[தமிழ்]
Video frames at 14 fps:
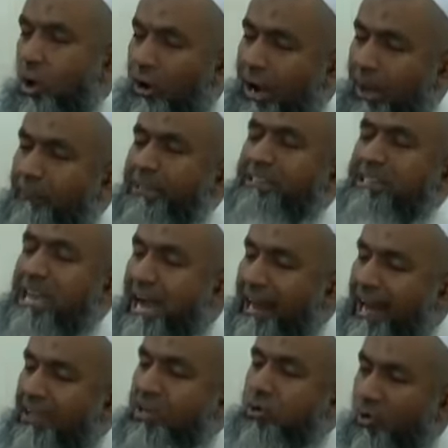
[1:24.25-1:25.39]
உங்களை பத்தி
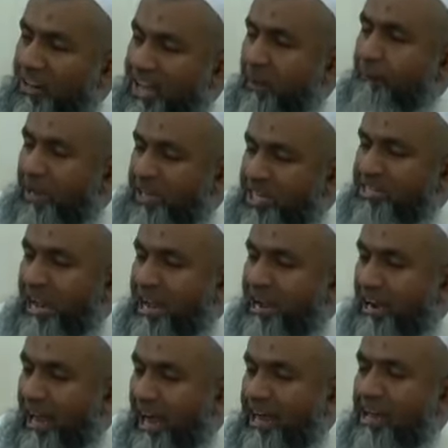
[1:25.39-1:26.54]
யாராவது குறையா
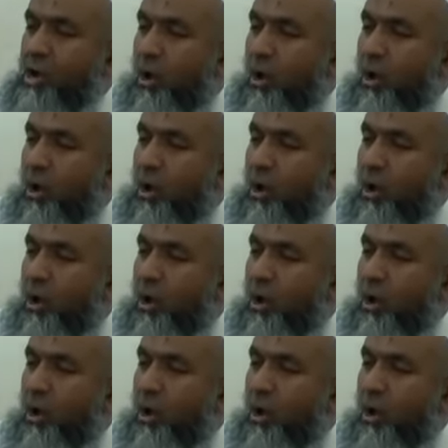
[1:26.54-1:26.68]
பேசிட்டாங்களா